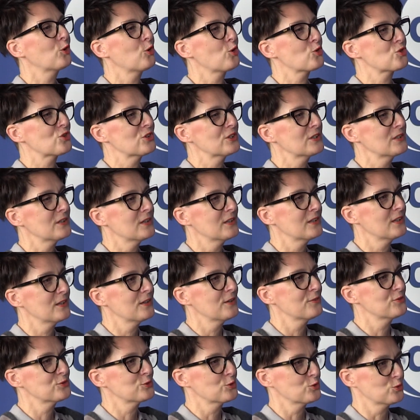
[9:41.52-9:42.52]
gorzej
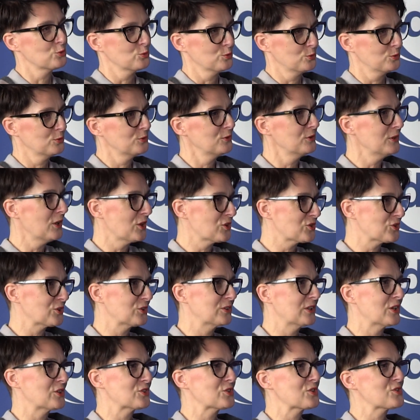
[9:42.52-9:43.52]
e, w stosunku do naszych.
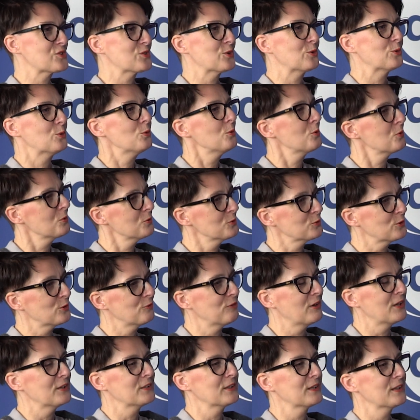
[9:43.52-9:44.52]
Nasze są
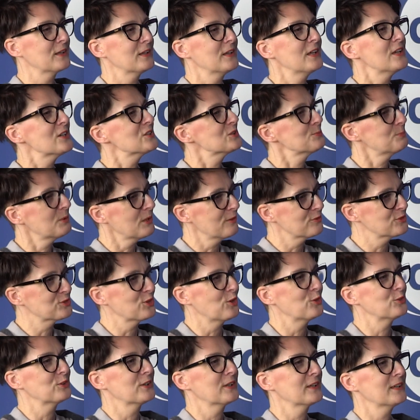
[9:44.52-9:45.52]
ugruntowane,
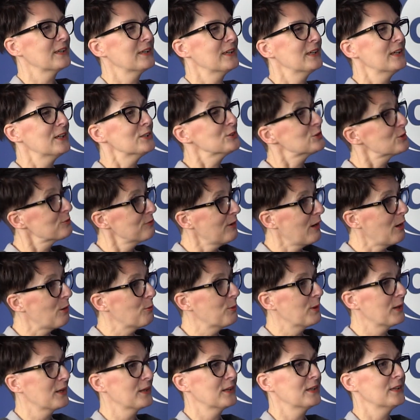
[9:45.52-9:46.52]
sprawdzone,
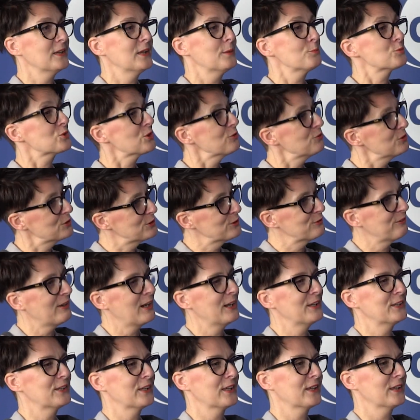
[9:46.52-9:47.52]
trwałe,
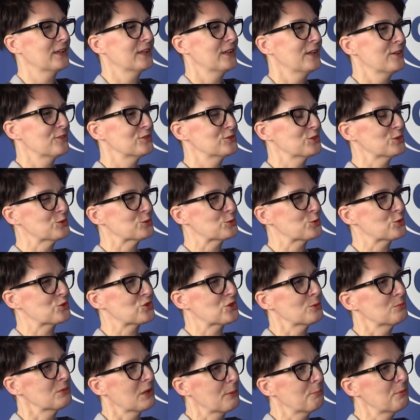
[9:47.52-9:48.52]
przewidywalne, w związku z
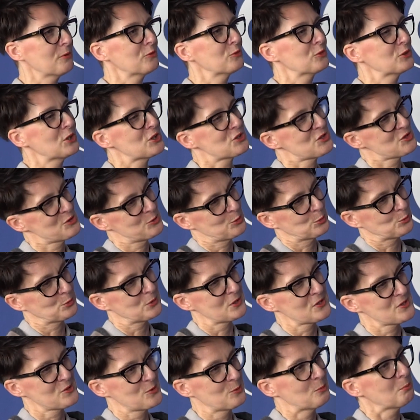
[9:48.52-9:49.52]
czym na pewno nasze
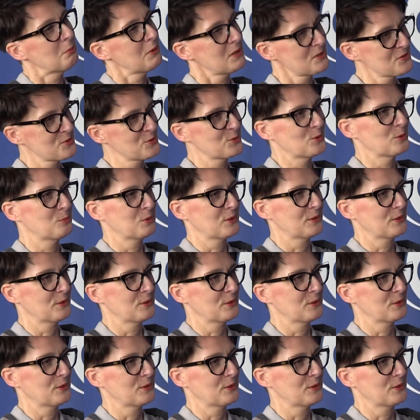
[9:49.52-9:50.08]
struktury są bardzo dobre.